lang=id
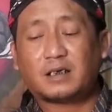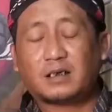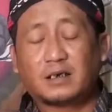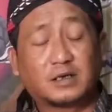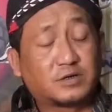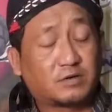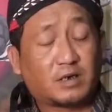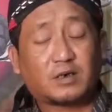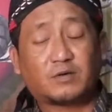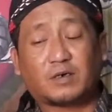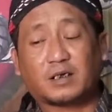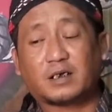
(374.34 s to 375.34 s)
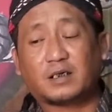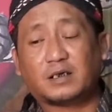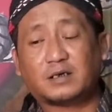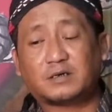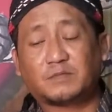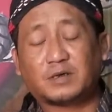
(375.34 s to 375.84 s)
dan juga
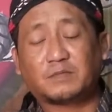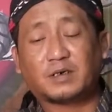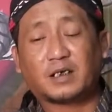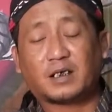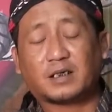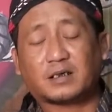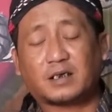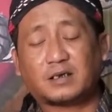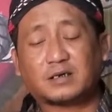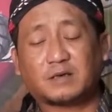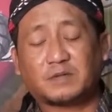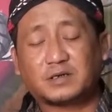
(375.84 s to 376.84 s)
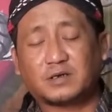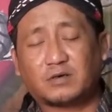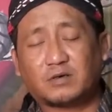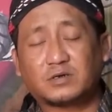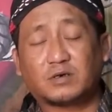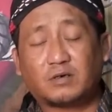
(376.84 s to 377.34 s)
keluarganya sempat mengingatkan sama
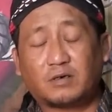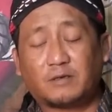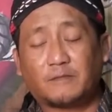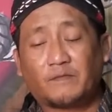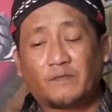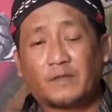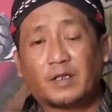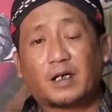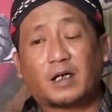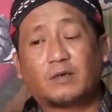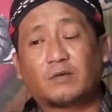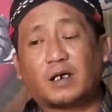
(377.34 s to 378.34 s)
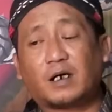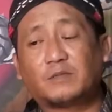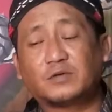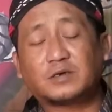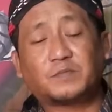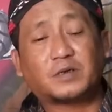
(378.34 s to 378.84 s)
Joko Joko, kalau
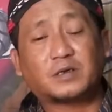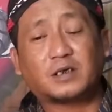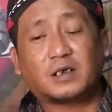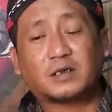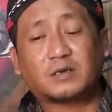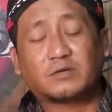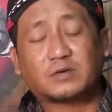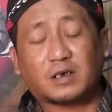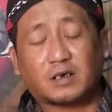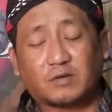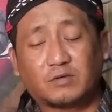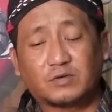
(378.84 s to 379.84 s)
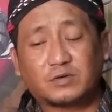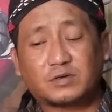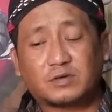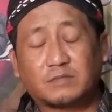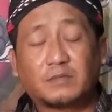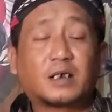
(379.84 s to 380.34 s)
kamu seperti itu
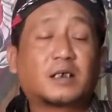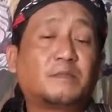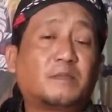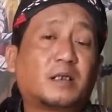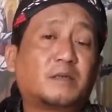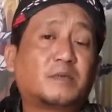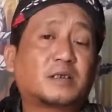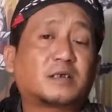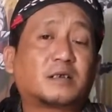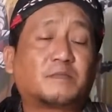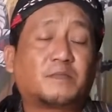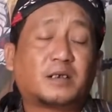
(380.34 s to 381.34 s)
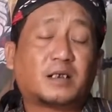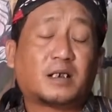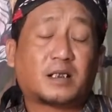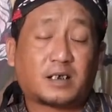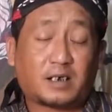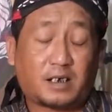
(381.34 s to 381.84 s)
terus, bagaimana masa depan
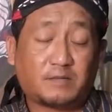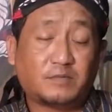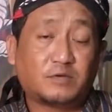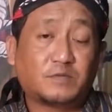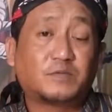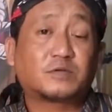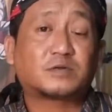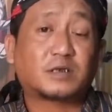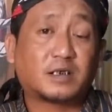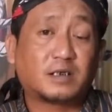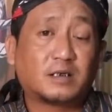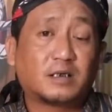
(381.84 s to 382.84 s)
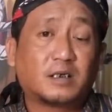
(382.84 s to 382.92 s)
anak kamu, Putri?